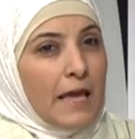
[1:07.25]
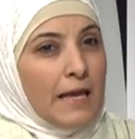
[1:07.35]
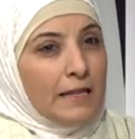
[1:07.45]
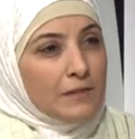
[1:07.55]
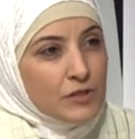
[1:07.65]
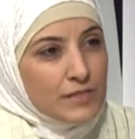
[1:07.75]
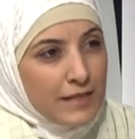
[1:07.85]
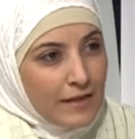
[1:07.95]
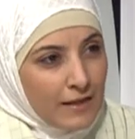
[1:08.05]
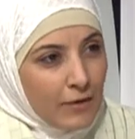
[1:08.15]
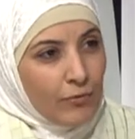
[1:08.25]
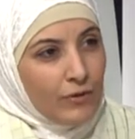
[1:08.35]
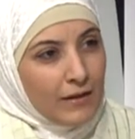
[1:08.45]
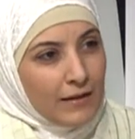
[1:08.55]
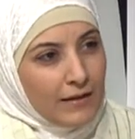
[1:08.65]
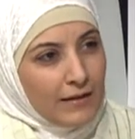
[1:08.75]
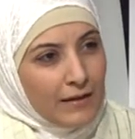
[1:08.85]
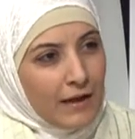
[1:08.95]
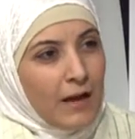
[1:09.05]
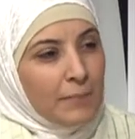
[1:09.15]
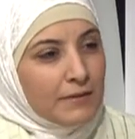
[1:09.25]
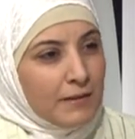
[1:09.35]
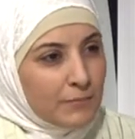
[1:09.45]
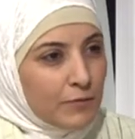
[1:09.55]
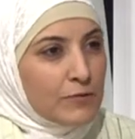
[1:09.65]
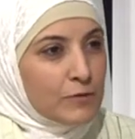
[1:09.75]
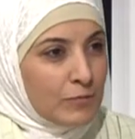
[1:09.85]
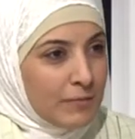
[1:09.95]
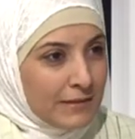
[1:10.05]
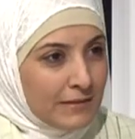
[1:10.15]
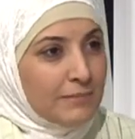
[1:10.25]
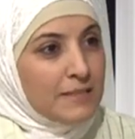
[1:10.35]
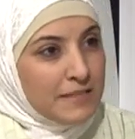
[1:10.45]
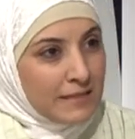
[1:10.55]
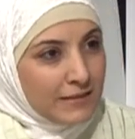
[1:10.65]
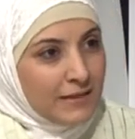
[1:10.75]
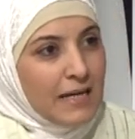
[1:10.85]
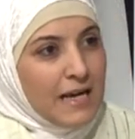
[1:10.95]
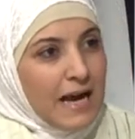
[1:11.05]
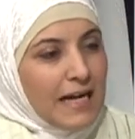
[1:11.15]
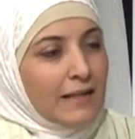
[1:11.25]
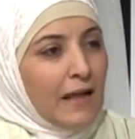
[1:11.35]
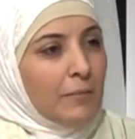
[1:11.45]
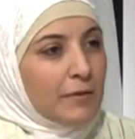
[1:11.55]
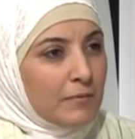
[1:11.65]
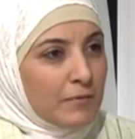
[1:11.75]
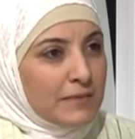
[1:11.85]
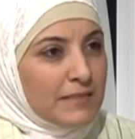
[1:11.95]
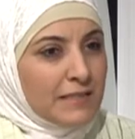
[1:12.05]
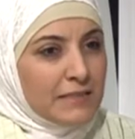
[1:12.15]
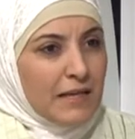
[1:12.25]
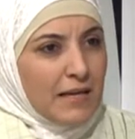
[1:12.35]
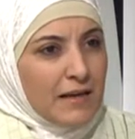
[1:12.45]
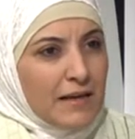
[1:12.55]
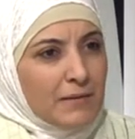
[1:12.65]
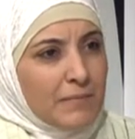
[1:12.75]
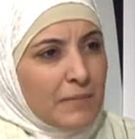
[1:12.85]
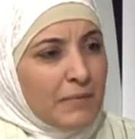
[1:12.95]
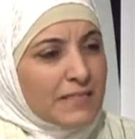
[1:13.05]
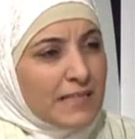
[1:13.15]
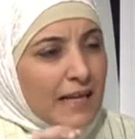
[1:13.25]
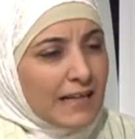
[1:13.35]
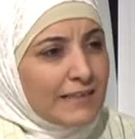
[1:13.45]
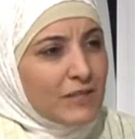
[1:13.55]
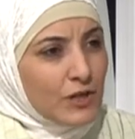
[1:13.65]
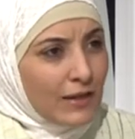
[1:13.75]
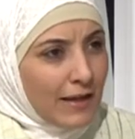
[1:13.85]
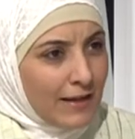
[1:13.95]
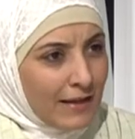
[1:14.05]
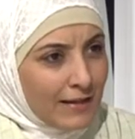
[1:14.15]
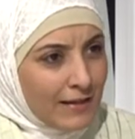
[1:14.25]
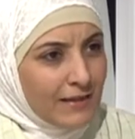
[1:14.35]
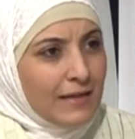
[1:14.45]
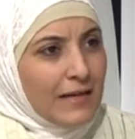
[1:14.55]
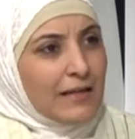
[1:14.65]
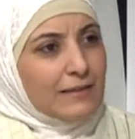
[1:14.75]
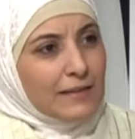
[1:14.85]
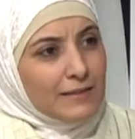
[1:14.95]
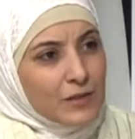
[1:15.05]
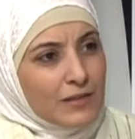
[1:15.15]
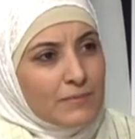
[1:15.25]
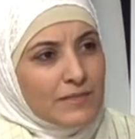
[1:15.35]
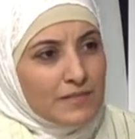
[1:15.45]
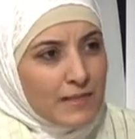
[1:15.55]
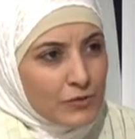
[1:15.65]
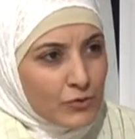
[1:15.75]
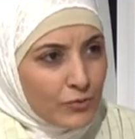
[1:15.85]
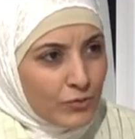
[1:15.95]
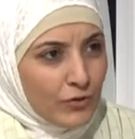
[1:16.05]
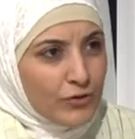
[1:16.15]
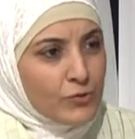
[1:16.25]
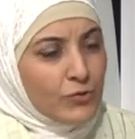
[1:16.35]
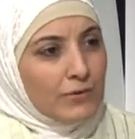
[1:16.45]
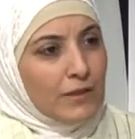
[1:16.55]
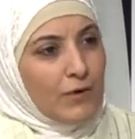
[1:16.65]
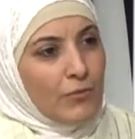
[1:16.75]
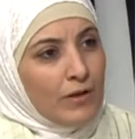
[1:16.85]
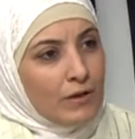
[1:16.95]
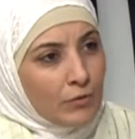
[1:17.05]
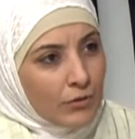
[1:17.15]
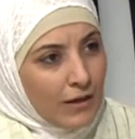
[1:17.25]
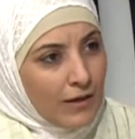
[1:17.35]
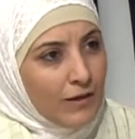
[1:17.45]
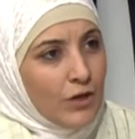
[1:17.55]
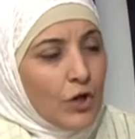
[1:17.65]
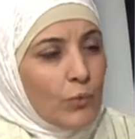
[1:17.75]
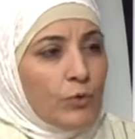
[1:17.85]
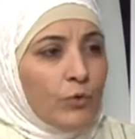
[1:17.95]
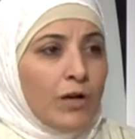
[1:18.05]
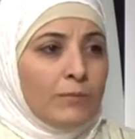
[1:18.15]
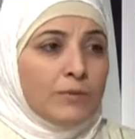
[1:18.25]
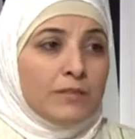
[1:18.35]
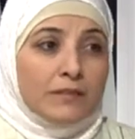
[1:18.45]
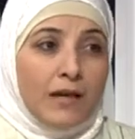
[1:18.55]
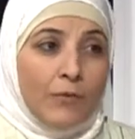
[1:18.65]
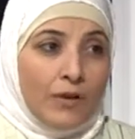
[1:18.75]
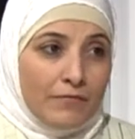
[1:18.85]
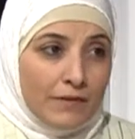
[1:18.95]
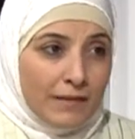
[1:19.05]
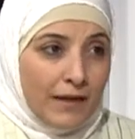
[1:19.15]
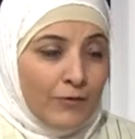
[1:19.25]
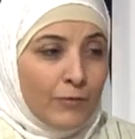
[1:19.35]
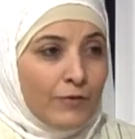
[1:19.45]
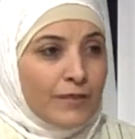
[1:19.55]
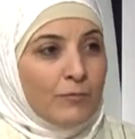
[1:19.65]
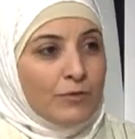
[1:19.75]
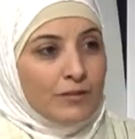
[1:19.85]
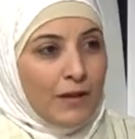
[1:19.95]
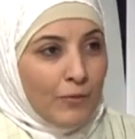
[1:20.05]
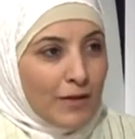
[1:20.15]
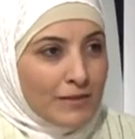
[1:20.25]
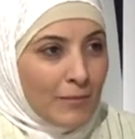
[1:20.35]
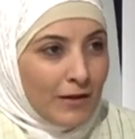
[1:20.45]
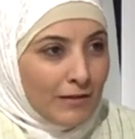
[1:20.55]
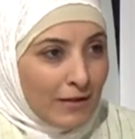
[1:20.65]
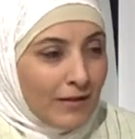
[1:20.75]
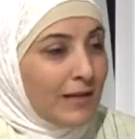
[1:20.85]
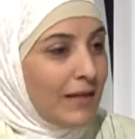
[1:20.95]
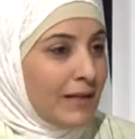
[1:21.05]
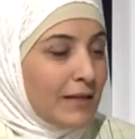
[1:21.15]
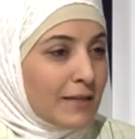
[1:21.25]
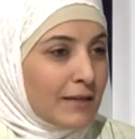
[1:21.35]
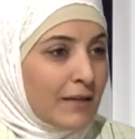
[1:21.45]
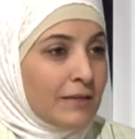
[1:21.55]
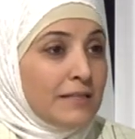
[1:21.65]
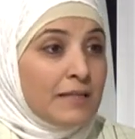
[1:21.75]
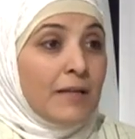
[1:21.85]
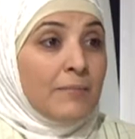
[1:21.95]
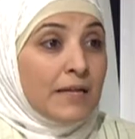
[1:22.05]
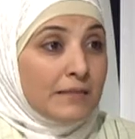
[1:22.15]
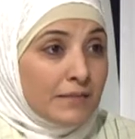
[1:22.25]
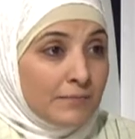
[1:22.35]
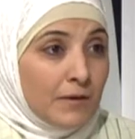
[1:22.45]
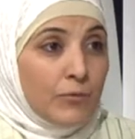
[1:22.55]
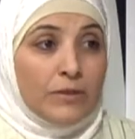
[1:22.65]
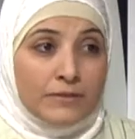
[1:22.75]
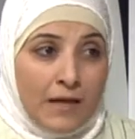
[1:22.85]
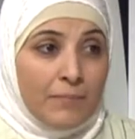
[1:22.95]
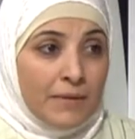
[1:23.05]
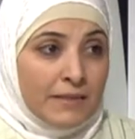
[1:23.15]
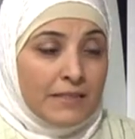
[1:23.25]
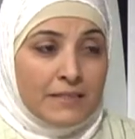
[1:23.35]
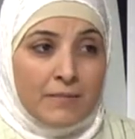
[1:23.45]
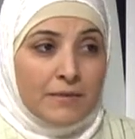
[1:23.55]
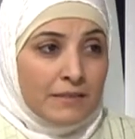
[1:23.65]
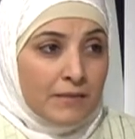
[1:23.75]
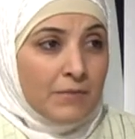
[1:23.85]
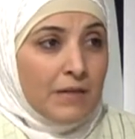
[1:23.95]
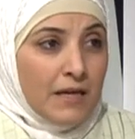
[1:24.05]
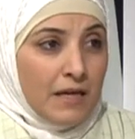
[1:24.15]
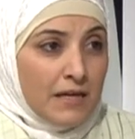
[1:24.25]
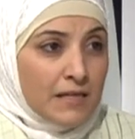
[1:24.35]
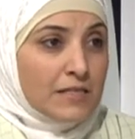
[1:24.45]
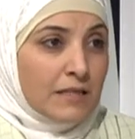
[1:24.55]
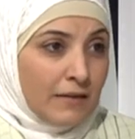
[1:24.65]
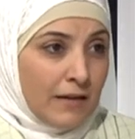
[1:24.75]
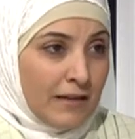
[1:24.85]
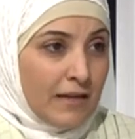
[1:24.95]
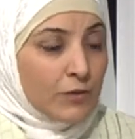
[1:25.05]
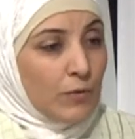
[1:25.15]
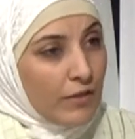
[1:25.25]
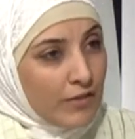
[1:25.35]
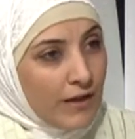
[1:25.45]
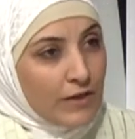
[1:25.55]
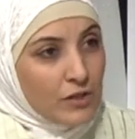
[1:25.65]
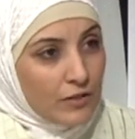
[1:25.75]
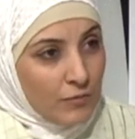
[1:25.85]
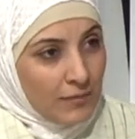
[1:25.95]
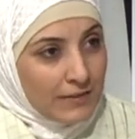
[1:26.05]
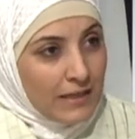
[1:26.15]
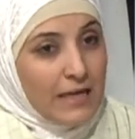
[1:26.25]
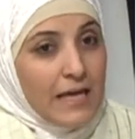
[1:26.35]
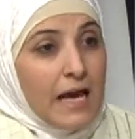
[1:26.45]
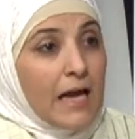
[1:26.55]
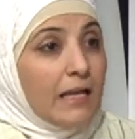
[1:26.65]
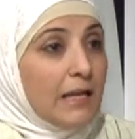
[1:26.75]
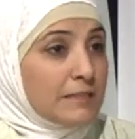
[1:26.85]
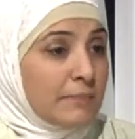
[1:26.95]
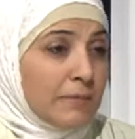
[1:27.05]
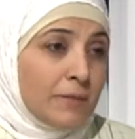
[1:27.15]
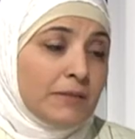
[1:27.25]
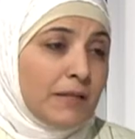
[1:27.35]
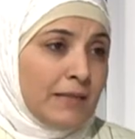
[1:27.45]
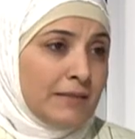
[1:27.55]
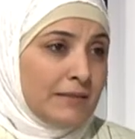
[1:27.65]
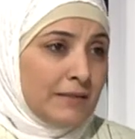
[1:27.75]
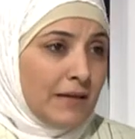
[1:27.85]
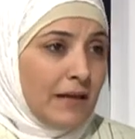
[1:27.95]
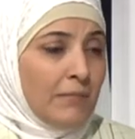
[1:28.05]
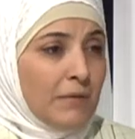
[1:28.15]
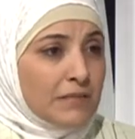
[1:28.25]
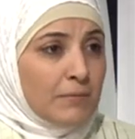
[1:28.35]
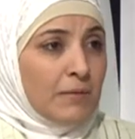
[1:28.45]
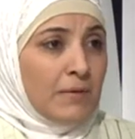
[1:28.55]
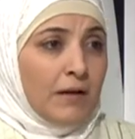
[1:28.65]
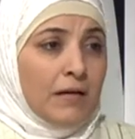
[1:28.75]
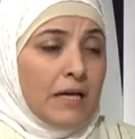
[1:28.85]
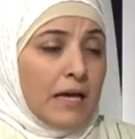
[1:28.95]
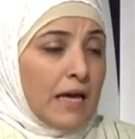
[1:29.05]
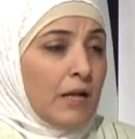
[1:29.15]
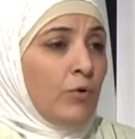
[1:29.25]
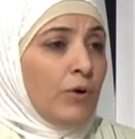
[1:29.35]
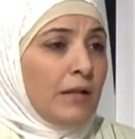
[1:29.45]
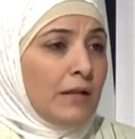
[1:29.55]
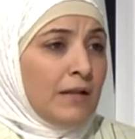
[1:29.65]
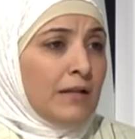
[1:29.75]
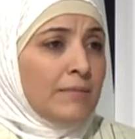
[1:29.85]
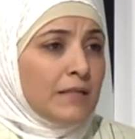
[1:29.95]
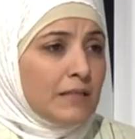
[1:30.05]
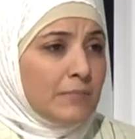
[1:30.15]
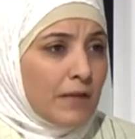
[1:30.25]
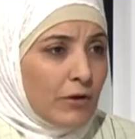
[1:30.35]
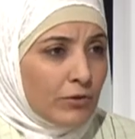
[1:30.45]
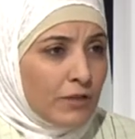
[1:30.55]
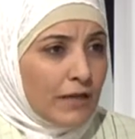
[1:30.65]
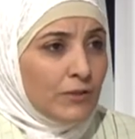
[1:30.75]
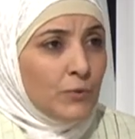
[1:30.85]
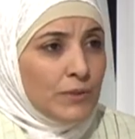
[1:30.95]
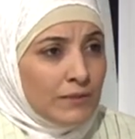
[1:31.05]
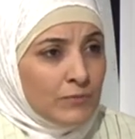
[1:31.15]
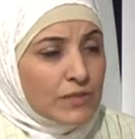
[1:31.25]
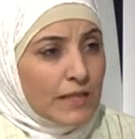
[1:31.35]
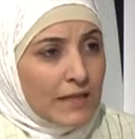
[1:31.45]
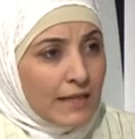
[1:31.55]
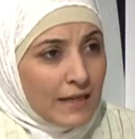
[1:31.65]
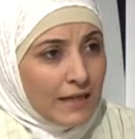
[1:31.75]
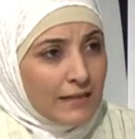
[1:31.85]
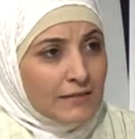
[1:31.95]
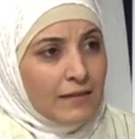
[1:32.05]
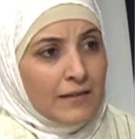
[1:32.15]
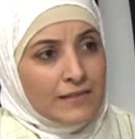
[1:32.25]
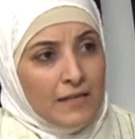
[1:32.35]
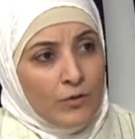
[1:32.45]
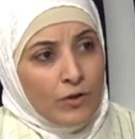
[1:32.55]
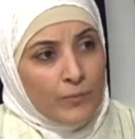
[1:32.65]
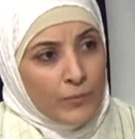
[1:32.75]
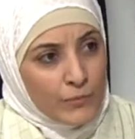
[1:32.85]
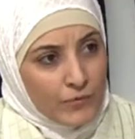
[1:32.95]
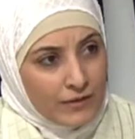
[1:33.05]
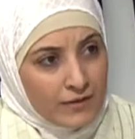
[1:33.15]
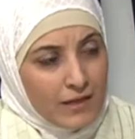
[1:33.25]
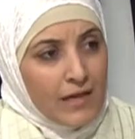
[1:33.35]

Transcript: الاتش سي ال او الحامض اللي بتفرزه المعده بيزيد هذا الحامض لما بيزيد آه، بيعمل زي تخديش على الخلايا التخديش هذا بصير زي جروح الجروح تتحول لقرحه والقرحه ممكن تتحول لفتحه والفتحه ممكن تتحول لا سمح الله لسرطان اذا لم يتم والتهاب معده اذا لم يتم آه، السيطره عليها سواء 12 او معده هلا الاسباب تبعتها عديده اهم اسبابها اللي هو الناس اللي بتاخذ الادويه المسكنات اللي هي زي نوع البروفين